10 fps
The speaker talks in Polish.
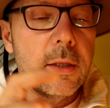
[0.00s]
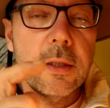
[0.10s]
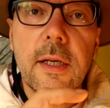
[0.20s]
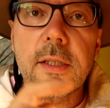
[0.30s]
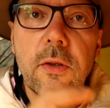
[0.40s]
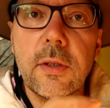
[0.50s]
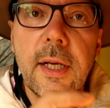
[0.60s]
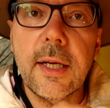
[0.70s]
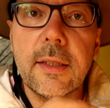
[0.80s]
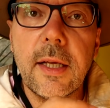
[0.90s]
I teraz do
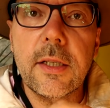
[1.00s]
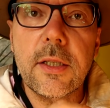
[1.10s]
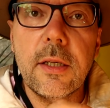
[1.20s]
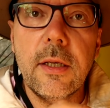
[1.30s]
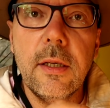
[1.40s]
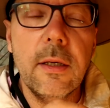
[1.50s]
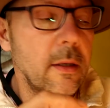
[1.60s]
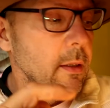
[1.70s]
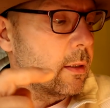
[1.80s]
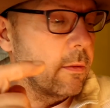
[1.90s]
tej klateczki
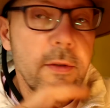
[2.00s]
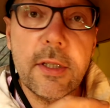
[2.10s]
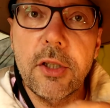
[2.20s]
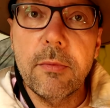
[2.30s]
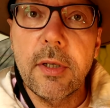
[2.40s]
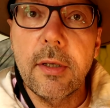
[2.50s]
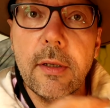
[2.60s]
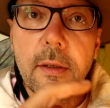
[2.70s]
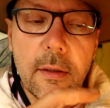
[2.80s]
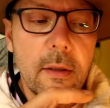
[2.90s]

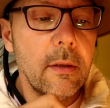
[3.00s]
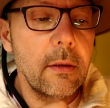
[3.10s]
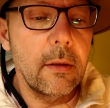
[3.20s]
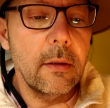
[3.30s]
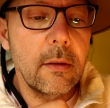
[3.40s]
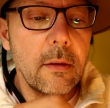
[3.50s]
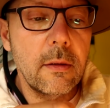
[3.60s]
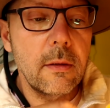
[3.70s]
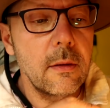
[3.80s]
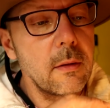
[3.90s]
wsadzimy
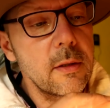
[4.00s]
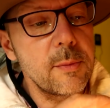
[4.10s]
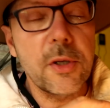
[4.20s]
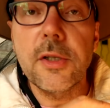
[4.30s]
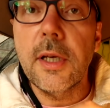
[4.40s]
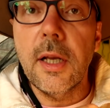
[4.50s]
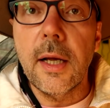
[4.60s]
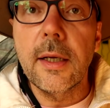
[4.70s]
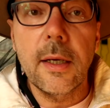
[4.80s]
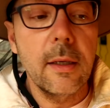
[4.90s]
z pasieki
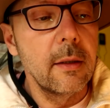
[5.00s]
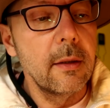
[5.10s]
Lange.